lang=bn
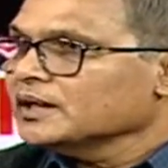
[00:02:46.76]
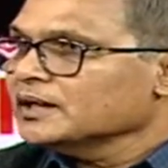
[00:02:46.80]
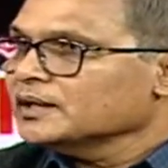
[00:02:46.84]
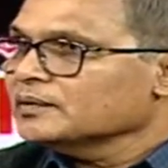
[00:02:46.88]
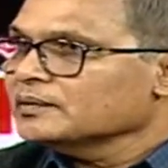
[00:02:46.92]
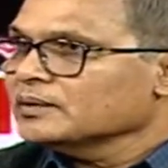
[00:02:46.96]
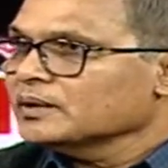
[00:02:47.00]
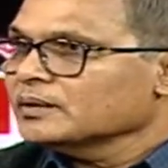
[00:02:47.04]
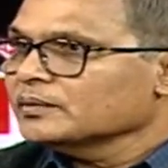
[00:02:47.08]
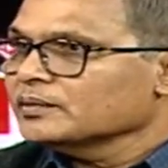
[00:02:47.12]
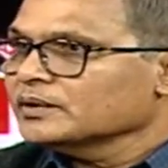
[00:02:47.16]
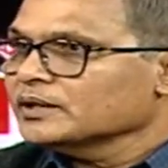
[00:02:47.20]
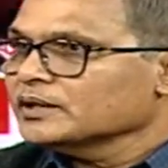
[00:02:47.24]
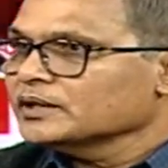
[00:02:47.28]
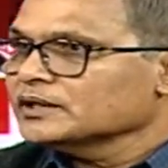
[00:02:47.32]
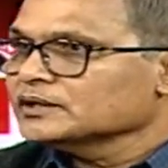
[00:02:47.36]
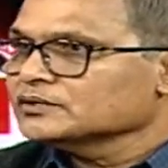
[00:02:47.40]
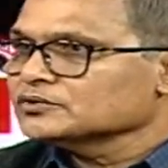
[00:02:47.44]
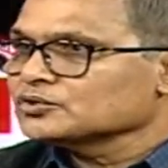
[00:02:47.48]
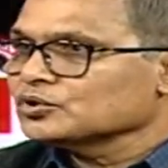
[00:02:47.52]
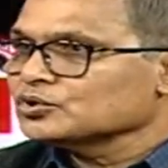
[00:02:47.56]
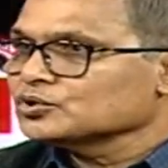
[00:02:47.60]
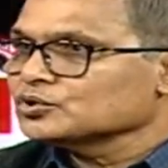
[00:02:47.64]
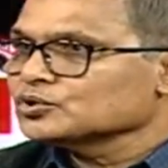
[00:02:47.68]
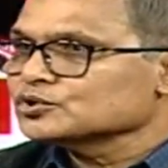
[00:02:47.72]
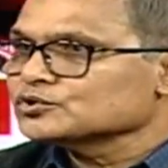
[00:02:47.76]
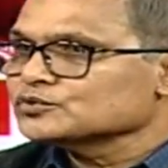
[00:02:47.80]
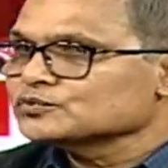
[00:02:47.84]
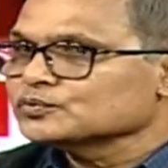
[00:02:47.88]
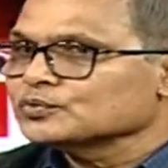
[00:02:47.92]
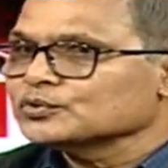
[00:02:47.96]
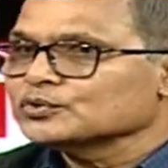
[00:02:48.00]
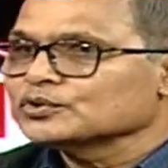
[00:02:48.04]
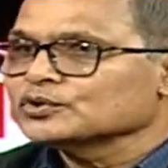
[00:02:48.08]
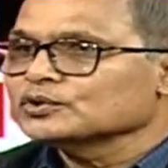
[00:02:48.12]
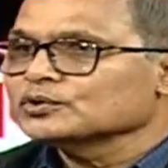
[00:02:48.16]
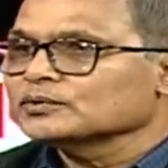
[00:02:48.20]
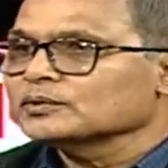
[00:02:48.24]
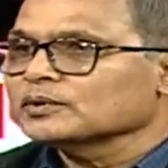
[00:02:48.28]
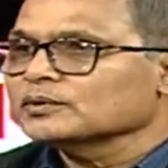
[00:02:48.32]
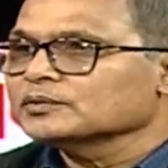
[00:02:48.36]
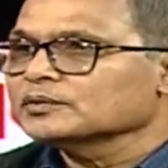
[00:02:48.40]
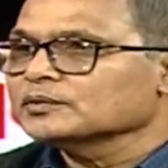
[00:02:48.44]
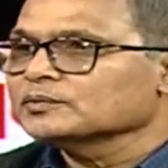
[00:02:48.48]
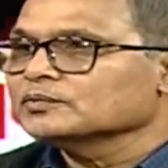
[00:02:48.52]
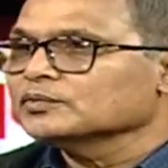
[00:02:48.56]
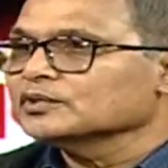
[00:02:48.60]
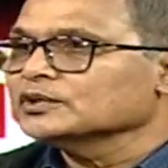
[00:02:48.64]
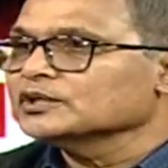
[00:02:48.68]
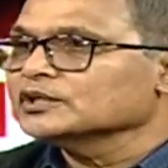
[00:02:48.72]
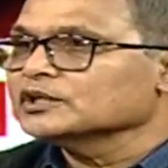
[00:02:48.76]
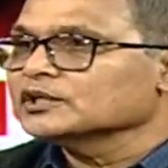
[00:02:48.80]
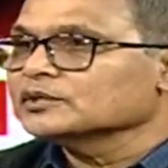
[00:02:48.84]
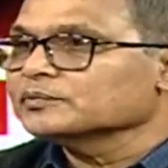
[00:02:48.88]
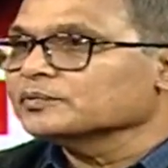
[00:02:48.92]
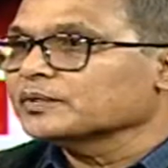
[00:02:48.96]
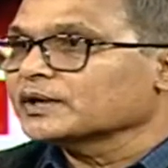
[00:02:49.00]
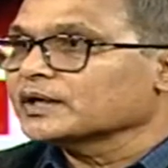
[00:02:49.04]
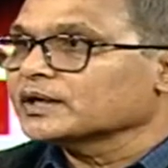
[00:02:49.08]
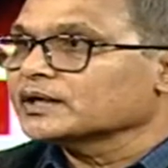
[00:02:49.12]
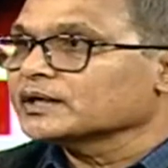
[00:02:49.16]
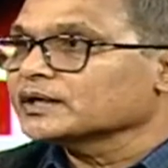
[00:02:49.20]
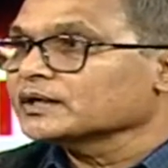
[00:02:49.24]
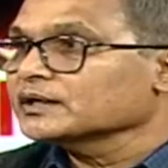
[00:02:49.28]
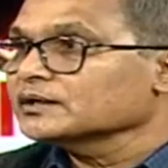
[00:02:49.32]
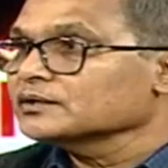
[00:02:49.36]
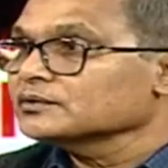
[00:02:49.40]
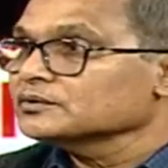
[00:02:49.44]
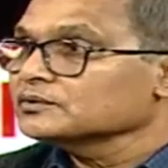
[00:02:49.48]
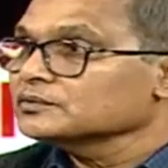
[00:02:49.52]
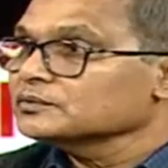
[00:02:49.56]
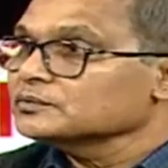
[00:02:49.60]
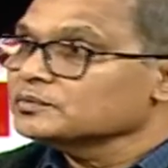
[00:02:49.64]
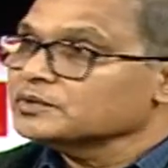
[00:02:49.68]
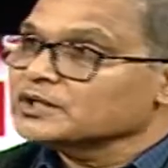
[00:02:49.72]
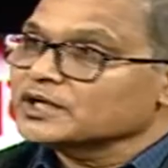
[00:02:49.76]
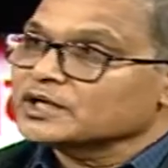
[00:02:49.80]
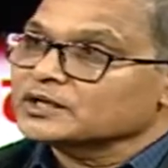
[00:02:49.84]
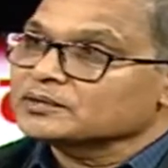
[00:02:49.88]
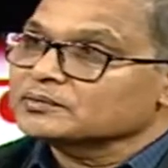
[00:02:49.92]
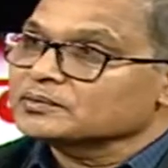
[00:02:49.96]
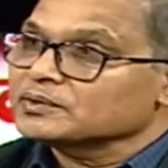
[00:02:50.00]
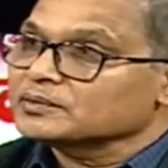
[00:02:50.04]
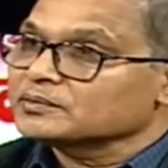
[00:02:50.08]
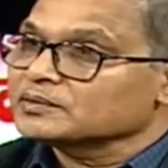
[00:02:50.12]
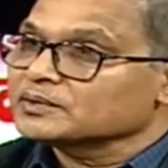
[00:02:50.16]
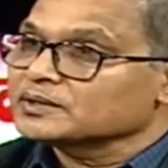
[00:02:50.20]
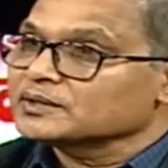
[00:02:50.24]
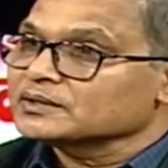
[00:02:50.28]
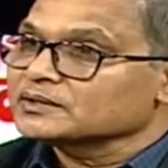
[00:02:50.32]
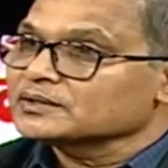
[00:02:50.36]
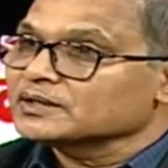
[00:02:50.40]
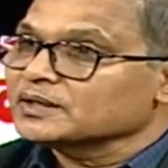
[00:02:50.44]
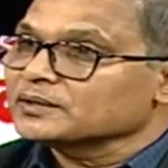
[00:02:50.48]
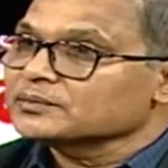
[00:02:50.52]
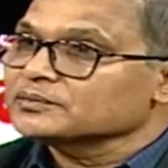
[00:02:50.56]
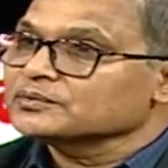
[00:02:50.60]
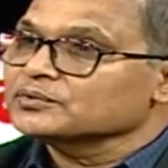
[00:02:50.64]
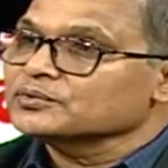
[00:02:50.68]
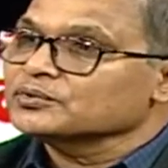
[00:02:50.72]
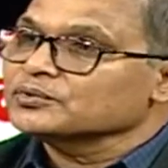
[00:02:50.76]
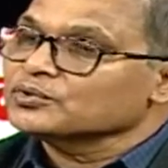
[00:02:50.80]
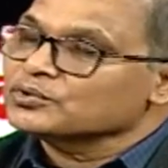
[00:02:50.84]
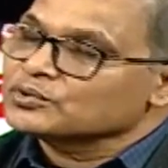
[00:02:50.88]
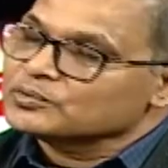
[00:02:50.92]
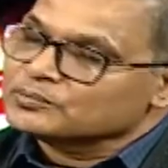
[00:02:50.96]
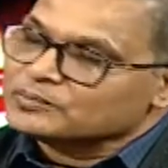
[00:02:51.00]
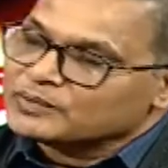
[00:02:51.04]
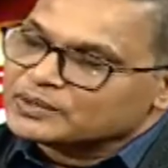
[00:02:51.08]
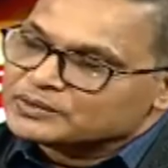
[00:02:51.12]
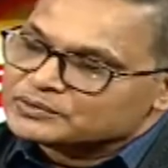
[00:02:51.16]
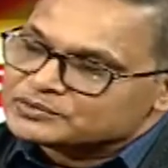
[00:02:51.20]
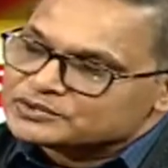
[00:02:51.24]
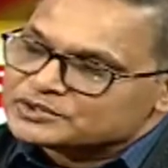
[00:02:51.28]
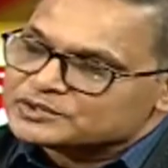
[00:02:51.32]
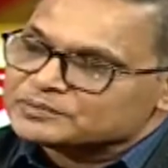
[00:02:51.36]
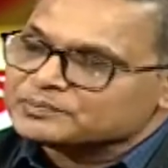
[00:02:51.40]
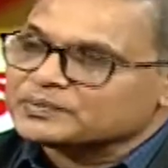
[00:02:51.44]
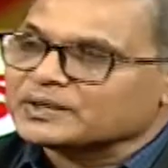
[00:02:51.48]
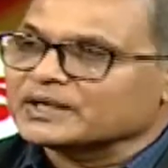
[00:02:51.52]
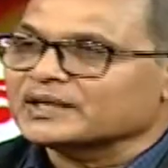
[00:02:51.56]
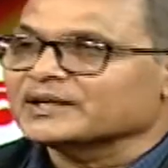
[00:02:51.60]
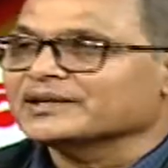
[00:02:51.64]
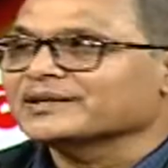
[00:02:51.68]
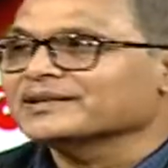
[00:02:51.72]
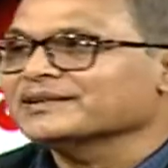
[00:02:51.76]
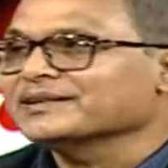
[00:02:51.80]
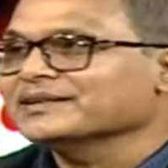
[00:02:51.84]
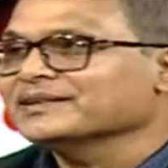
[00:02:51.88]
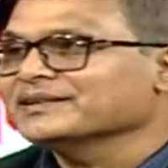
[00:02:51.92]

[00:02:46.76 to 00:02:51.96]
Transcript: এভাবে স্বতঃস্ফূর্তভাবে বলতে পারাটা কিন্তু বিরাট ব্যাপার এবং ওরকম মানুষই পারে